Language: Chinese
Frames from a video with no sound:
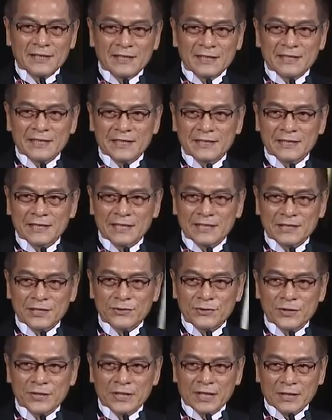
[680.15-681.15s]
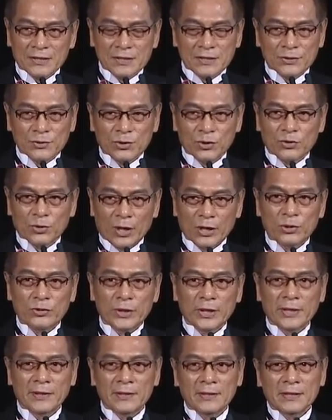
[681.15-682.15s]
谢谢金曲奖制作团
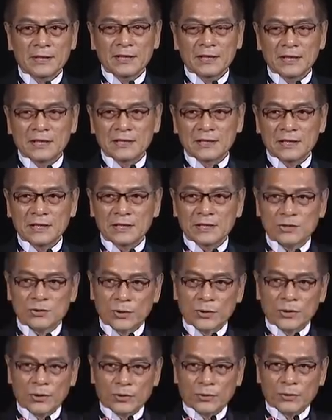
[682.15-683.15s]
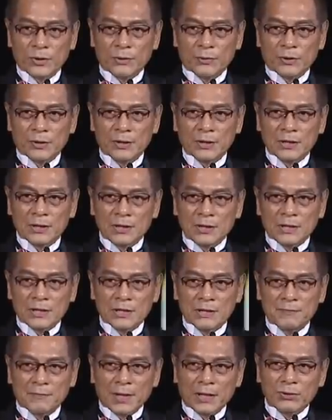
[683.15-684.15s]
队以及所有为我
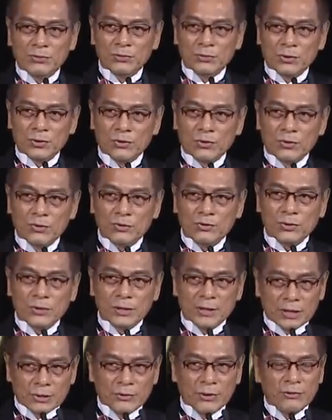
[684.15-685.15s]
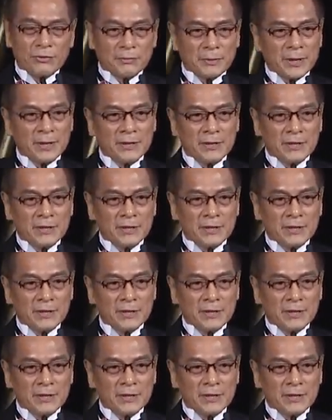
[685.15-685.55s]
而忙碌的工作人员们，